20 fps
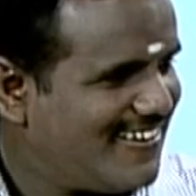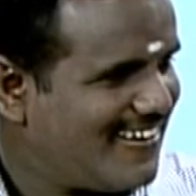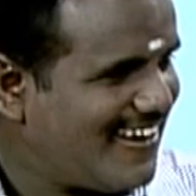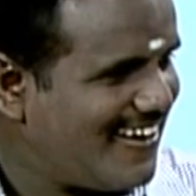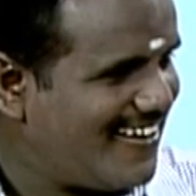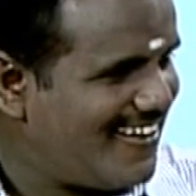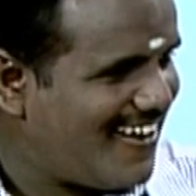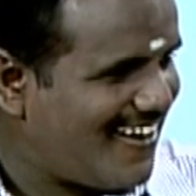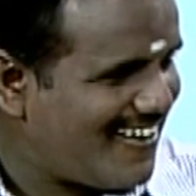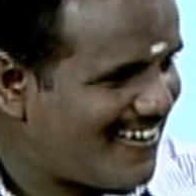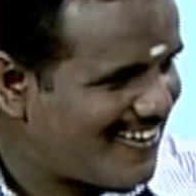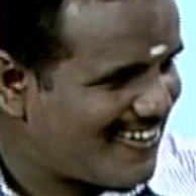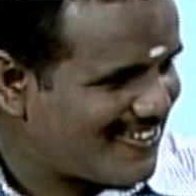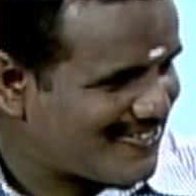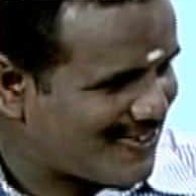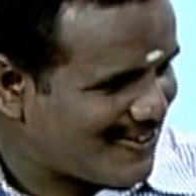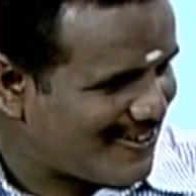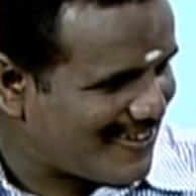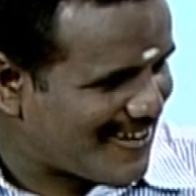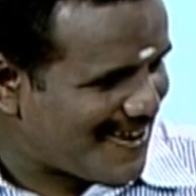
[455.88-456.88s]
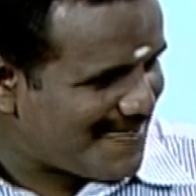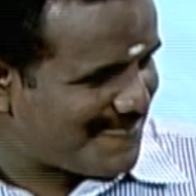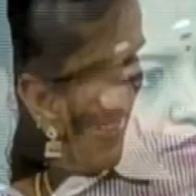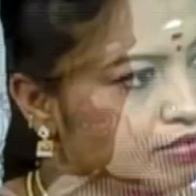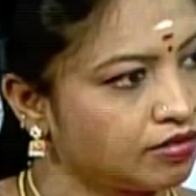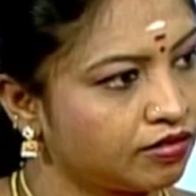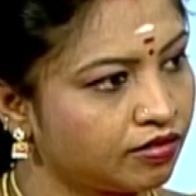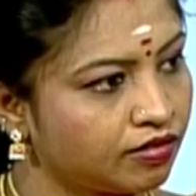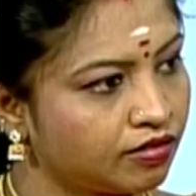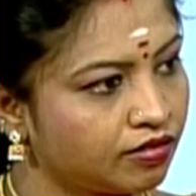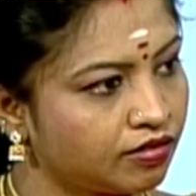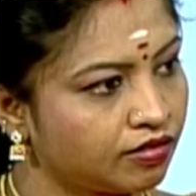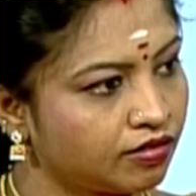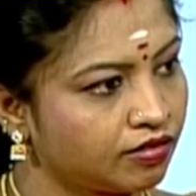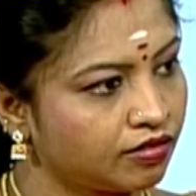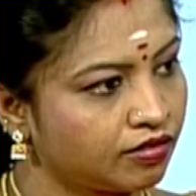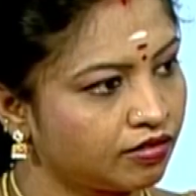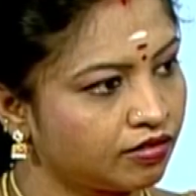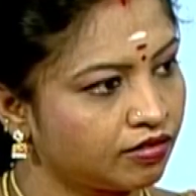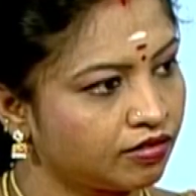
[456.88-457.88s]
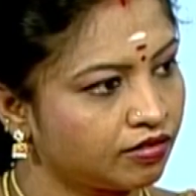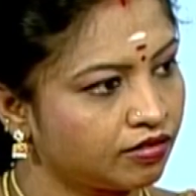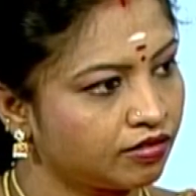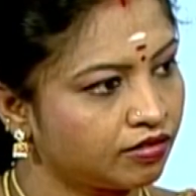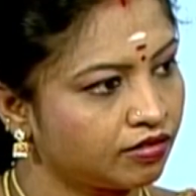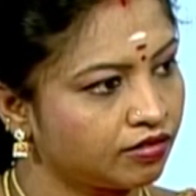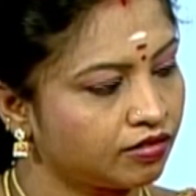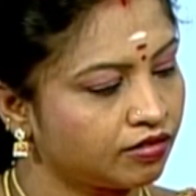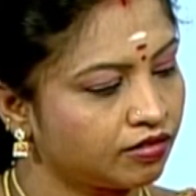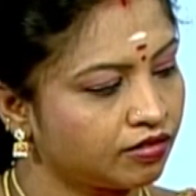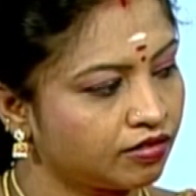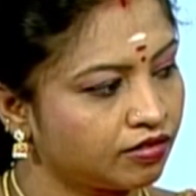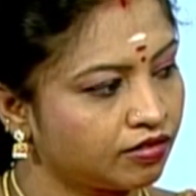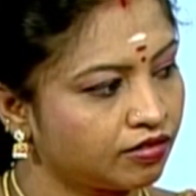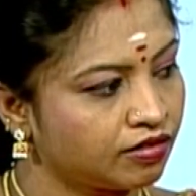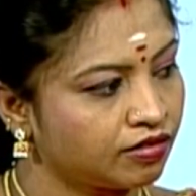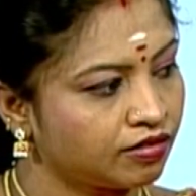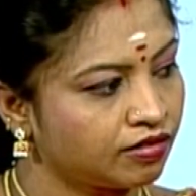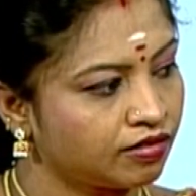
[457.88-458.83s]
என்ன அழகாக சொல்லியிருக்கான் பார்த்தீங்களா பூவுக்குள்